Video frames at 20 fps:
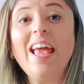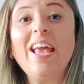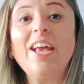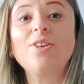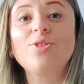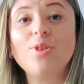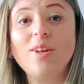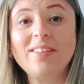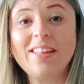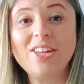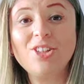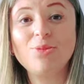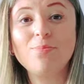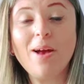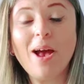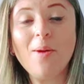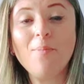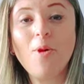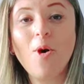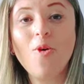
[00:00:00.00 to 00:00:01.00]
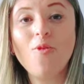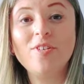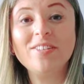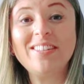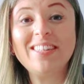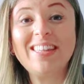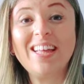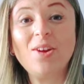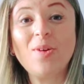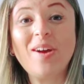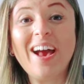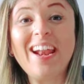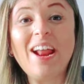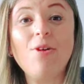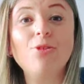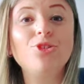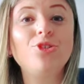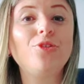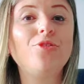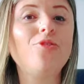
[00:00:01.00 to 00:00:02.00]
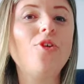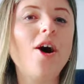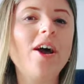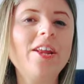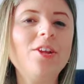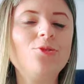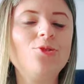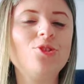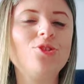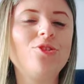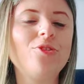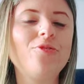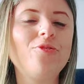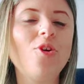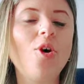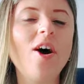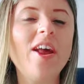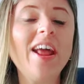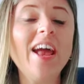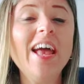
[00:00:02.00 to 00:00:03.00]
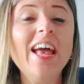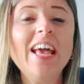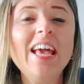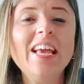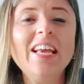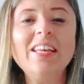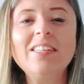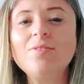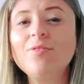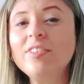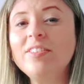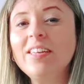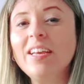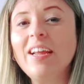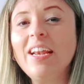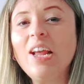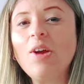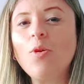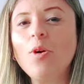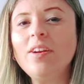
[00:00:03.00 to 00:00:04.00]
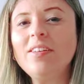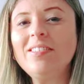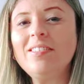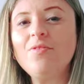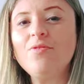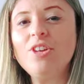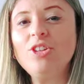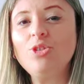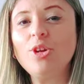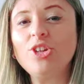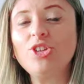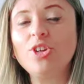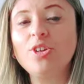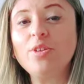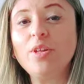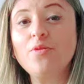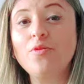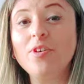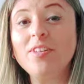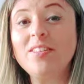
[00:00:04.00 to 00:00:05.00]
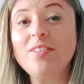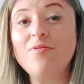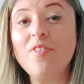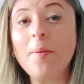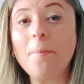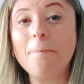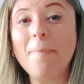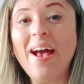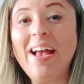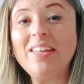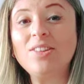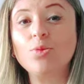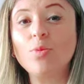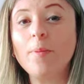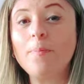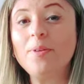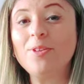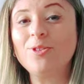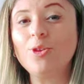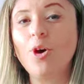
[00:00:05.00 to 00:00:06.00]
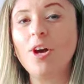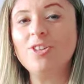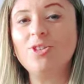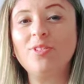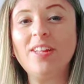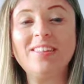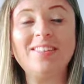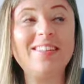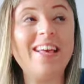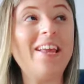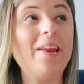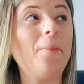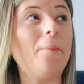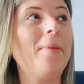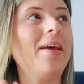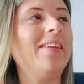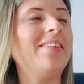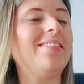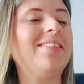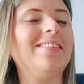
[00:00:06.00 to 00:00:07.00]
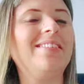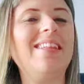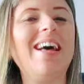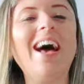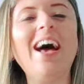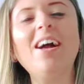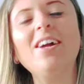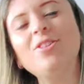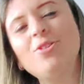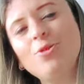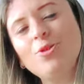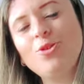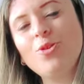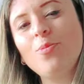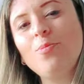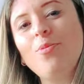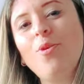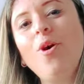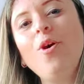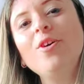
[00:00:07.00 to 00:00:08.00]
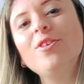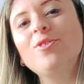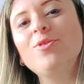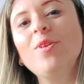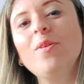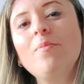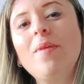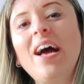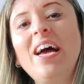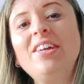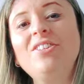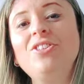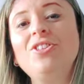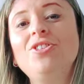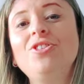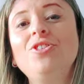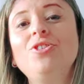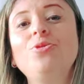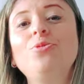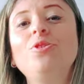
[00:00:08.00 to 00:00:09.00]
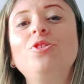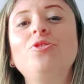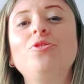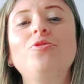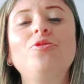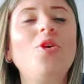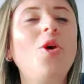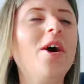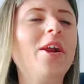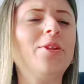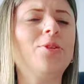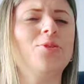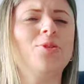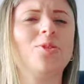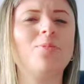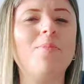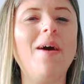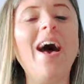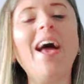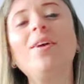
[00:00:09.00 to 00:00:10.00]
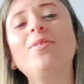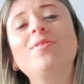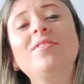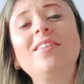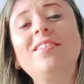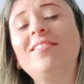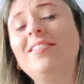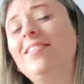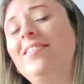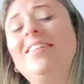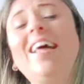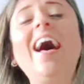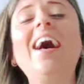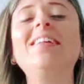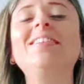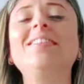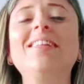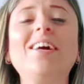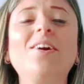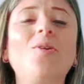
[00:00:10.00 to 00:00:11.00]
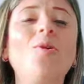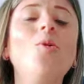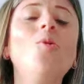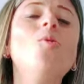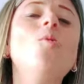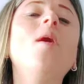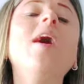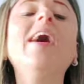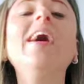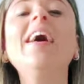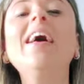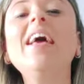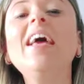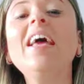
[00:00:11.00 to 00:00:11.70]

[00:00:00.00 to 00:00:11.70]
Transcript: Eu sou a Tati Marmon, você está no canal de Fora em Juiz de Fora. E se você clicou nesse vídeo achando que fosse ver mais um episódio da série Pela Cidade, onde eu mostro imagens de Juiz de Fora, dos bairros, da cidade, da rua,